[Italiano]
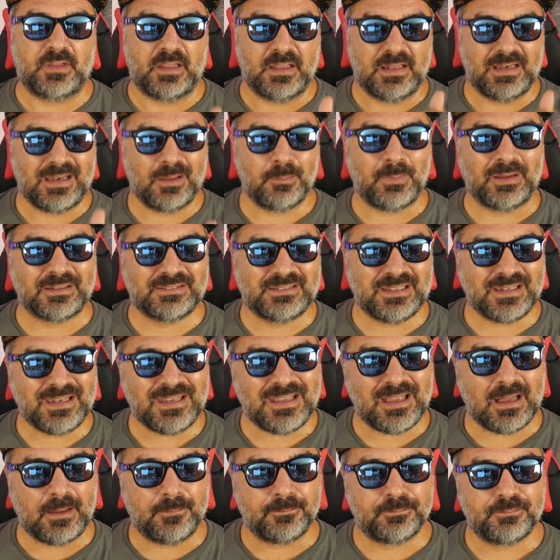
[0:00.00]
La
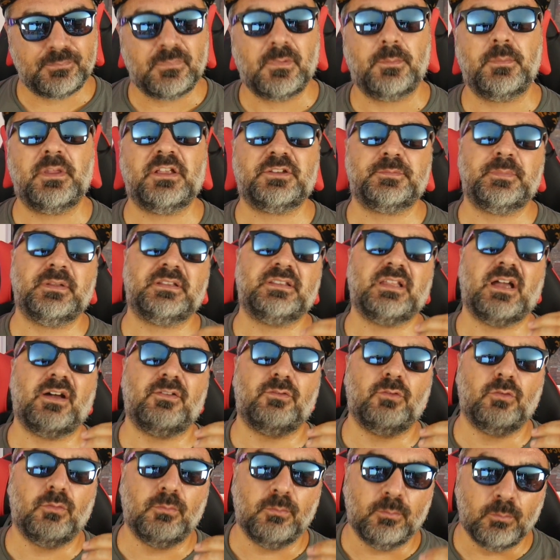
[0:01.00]
batteria mi
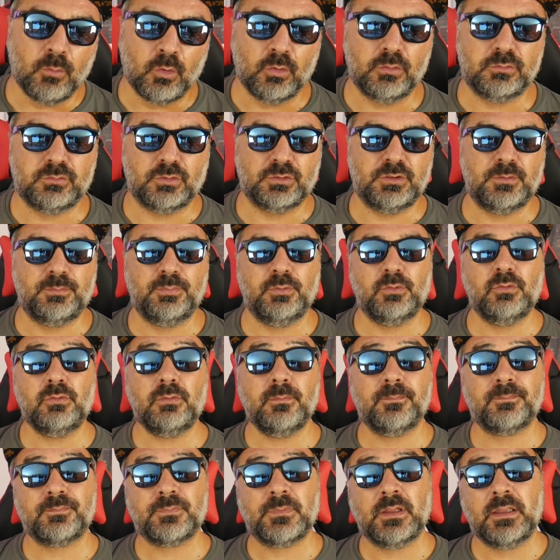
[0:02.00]
aspettavo molto di
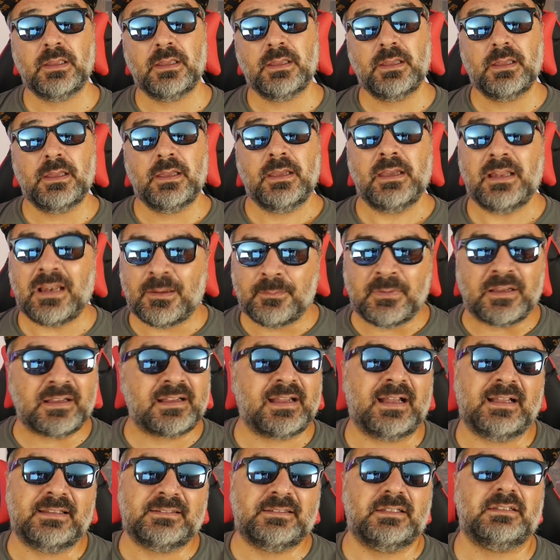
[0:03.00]
più e la
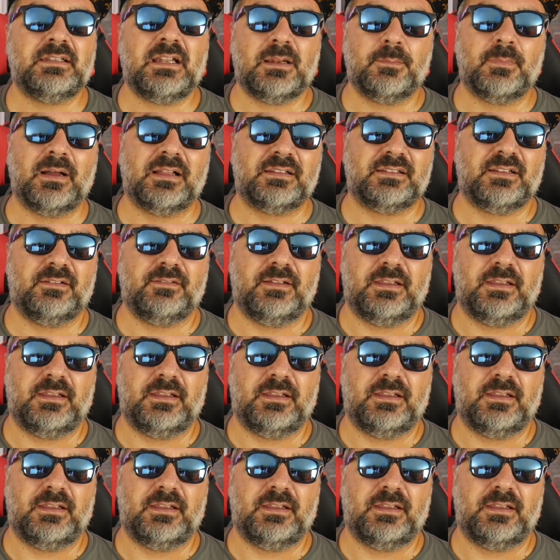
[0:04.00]
mancanza della banda